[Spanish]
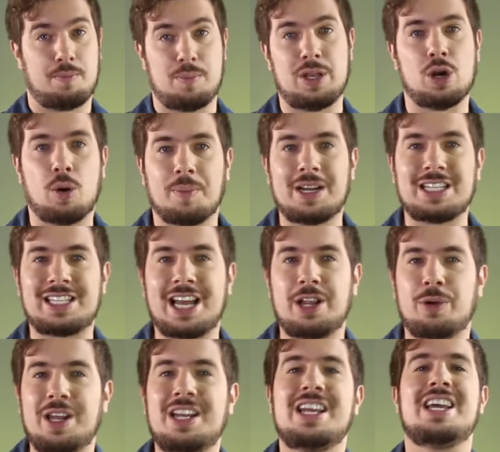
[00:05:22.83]
Mi nombre es
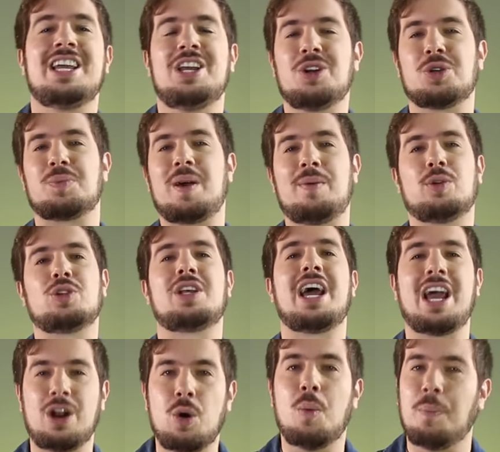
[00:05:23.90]
Edwin y nos vemos
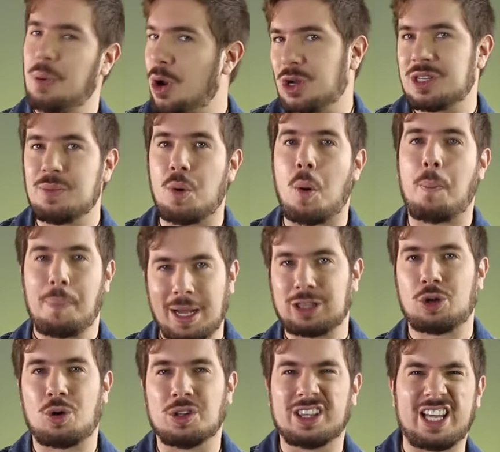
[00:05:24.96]
en un próximo
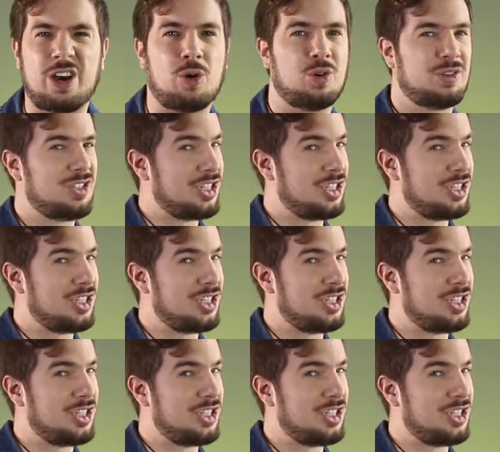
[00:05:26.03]
Pato Conteo.